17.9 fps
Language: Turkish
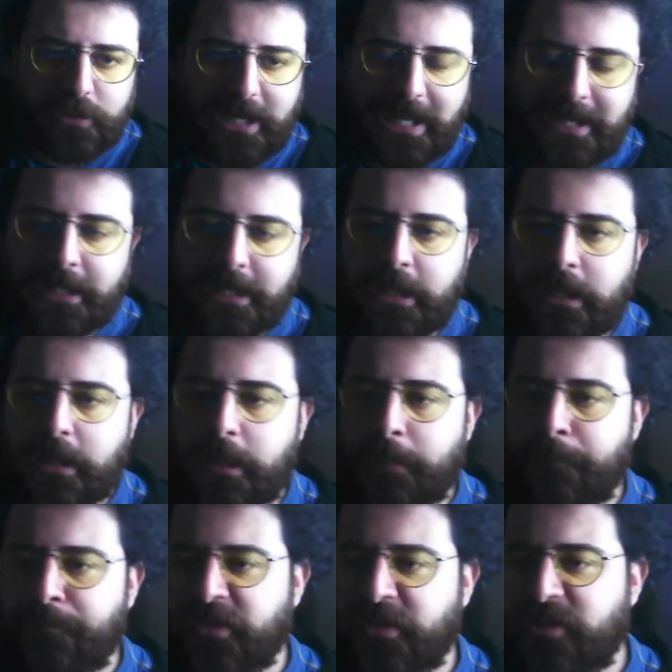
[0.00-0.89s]
Yani
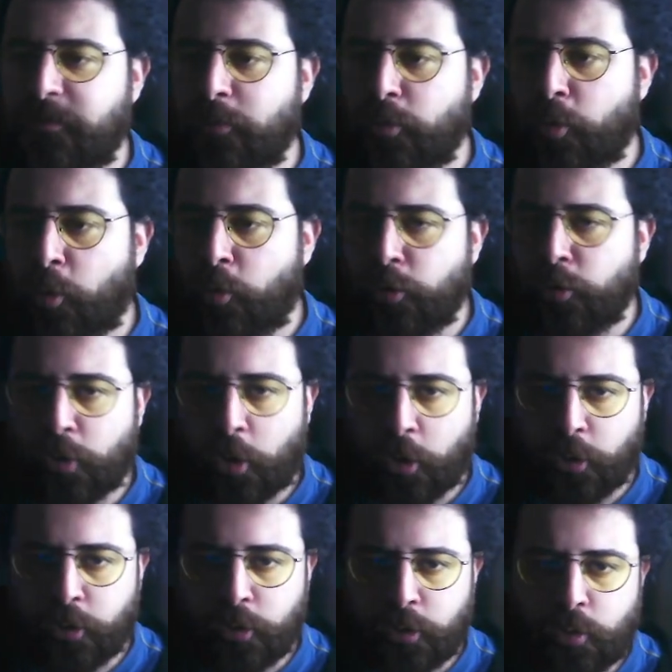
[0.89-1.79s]
Şimdi 9
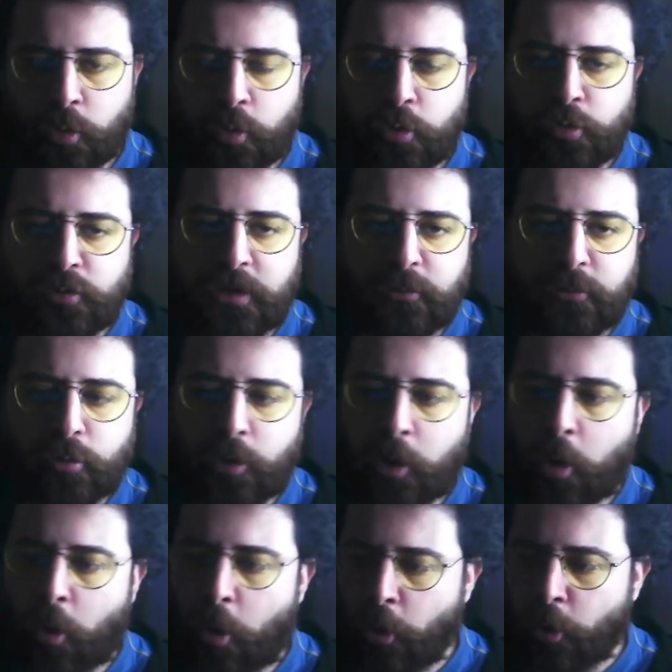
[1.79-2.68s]
oldu. 9'dan
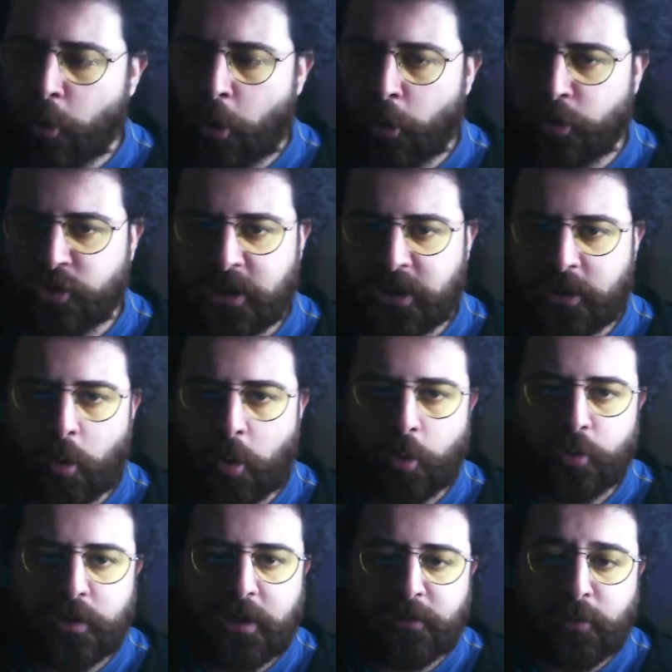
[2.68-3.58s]
sonra 10 olacak.
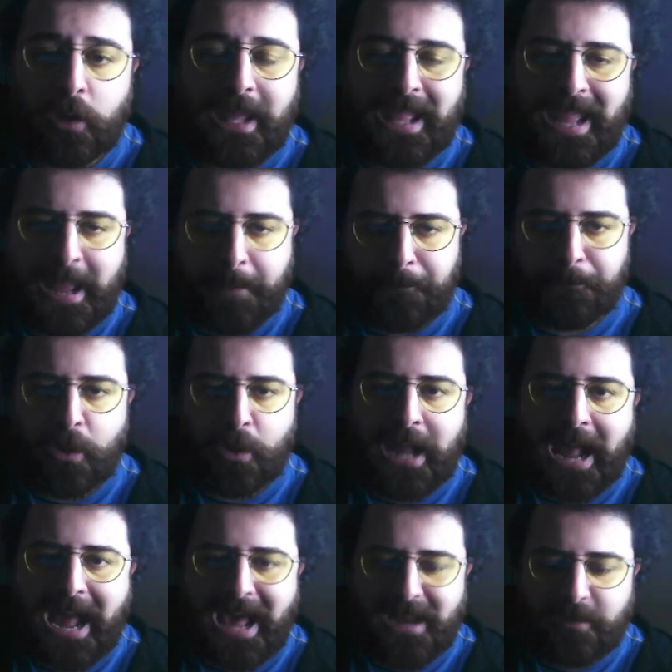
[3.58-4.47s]
Ondan hep böyle
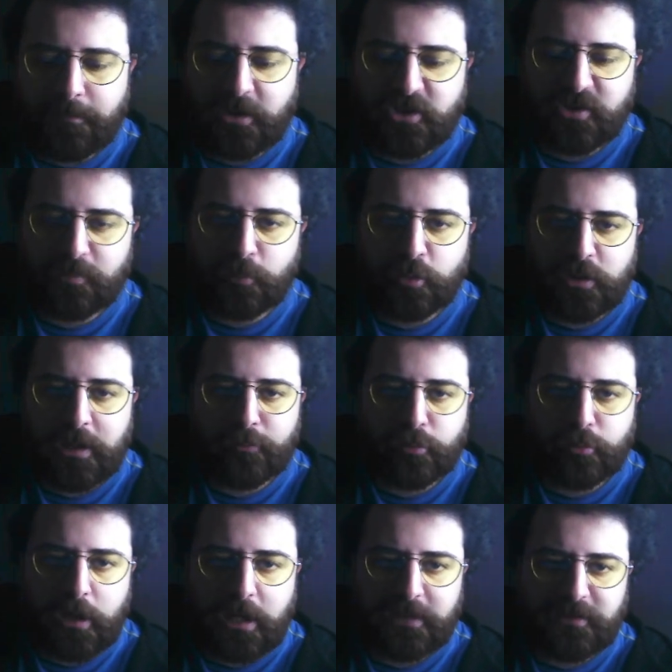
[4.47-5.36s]
her maça bundan
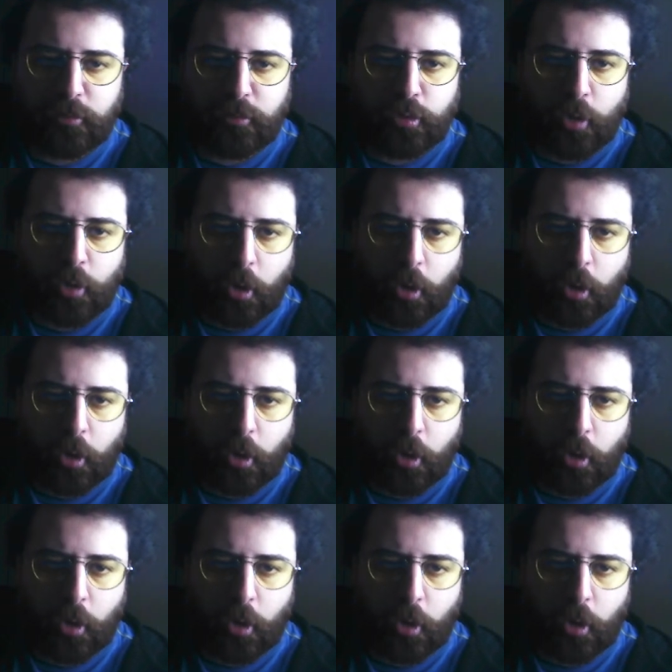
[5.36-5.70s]
sonra artık zor.